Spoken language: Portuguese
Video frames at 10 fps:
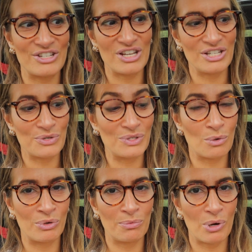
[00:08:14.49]
E gente, eu
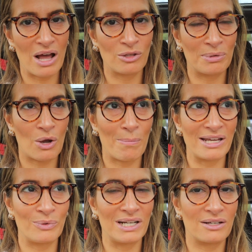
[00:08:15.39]
estou muito empolgado porque o
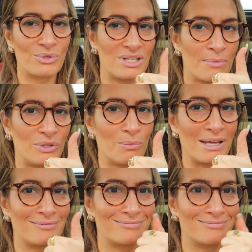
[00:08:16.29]
pai do Ilan cozinha muito bem.